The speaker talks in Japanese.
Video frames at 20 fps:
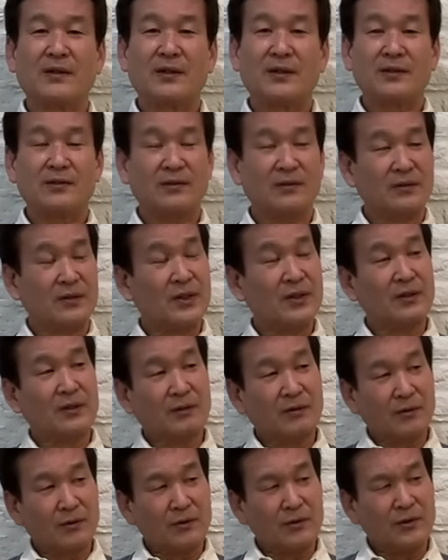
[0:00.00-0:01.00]
そのせんきゅ
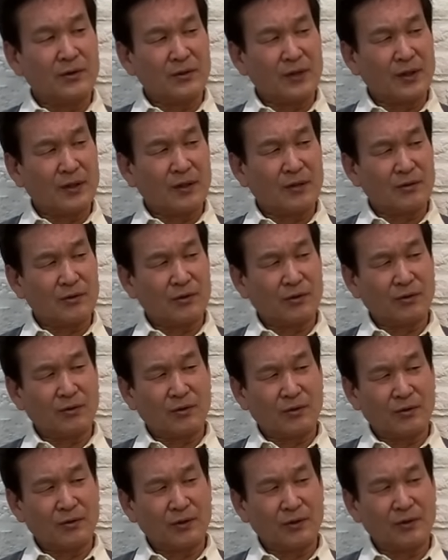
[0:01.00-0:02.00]
うひゃくろくじゅうねんだいの初
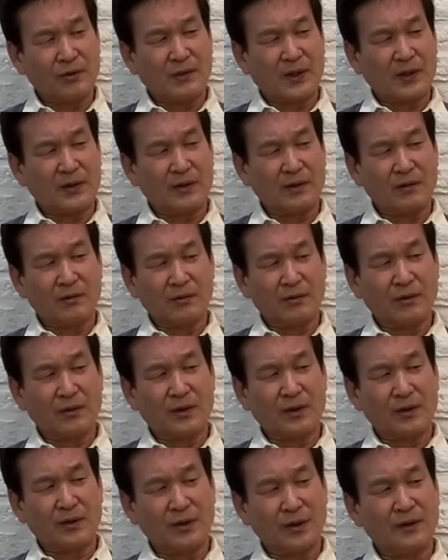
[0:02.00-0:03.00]
頭のキューバ危機の
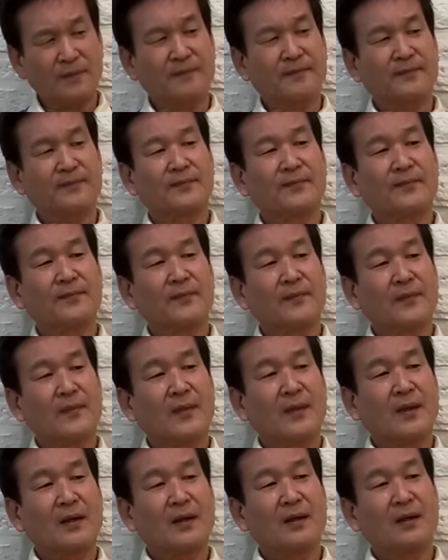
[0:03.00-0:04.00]
時に、
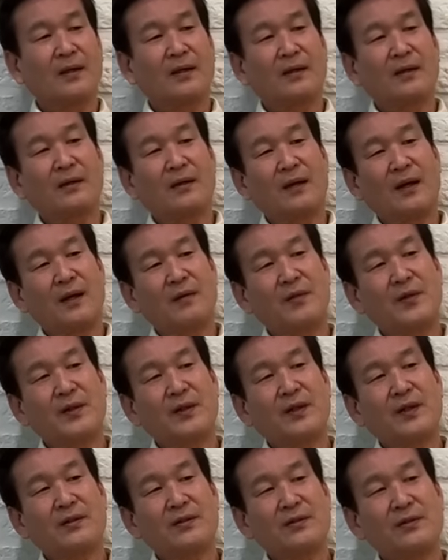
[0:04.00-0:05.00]
えー、
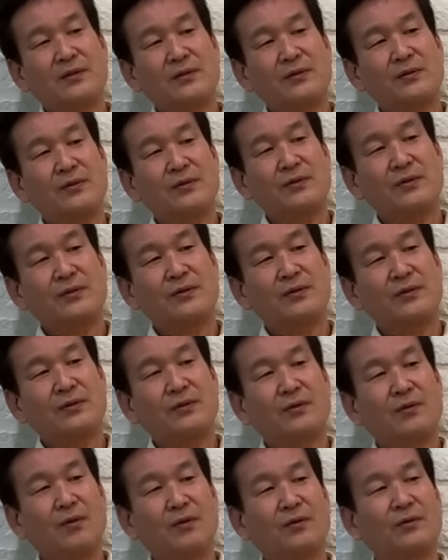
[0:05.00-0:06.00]
アメリカに追随す
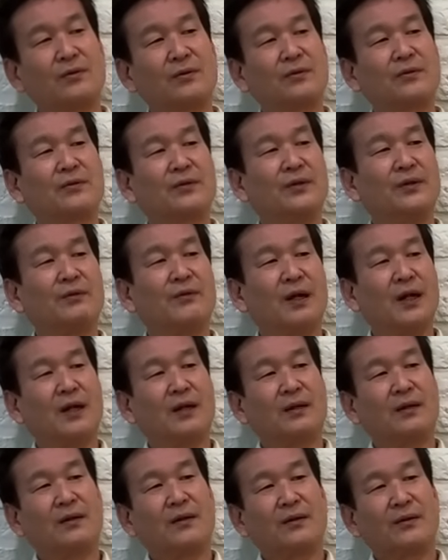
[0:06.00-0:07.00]
る多くの国
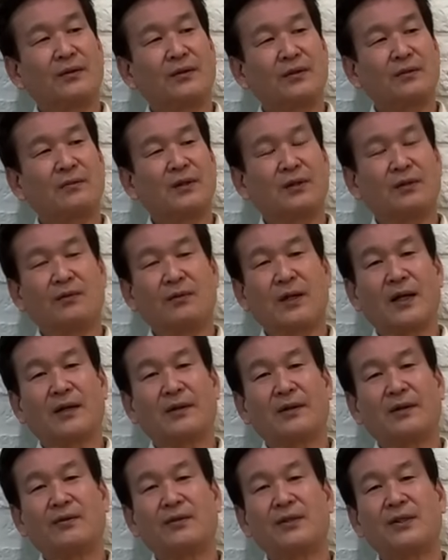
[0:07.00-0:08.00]
はキューバとの
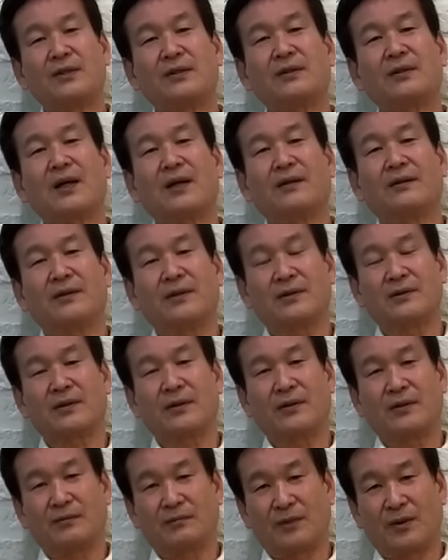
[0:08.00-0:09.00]
関係を切ったんです
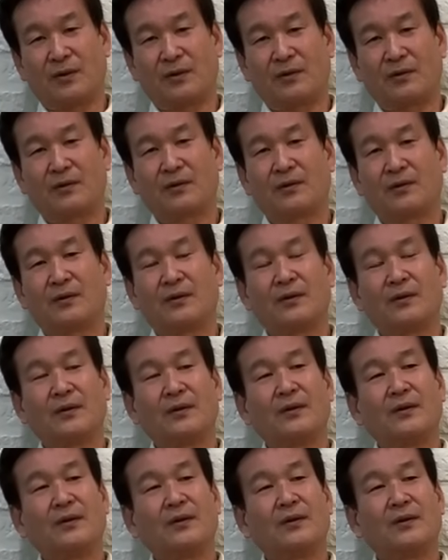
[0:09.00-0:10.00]
けども、
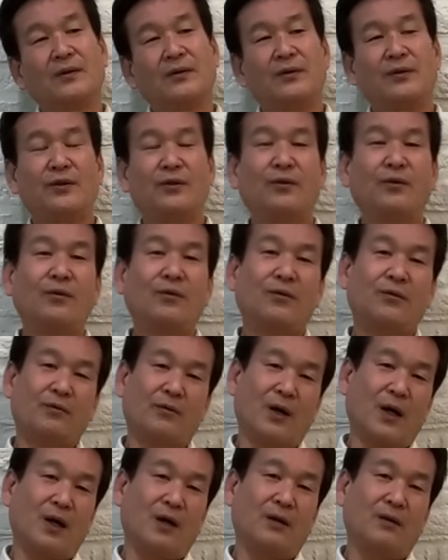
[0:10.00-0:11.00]
日本
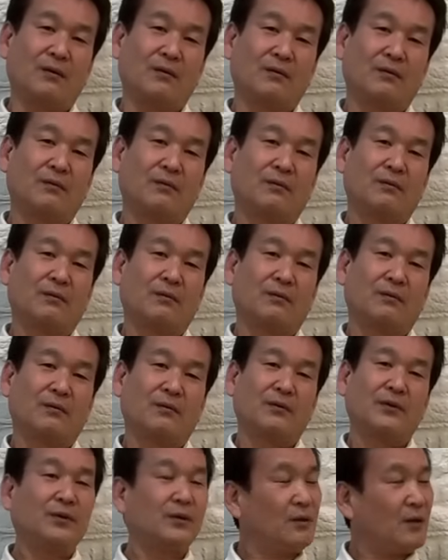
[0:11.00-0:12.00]
は
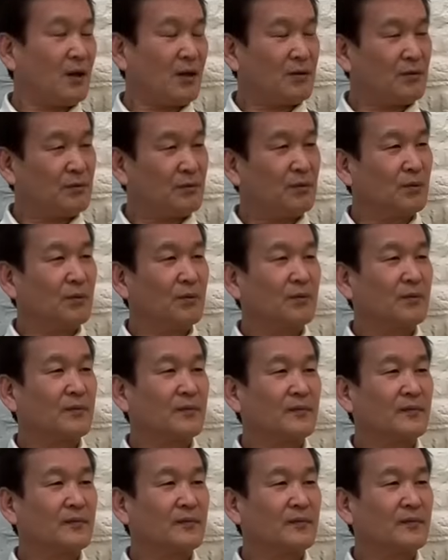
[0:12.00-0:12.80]
意外と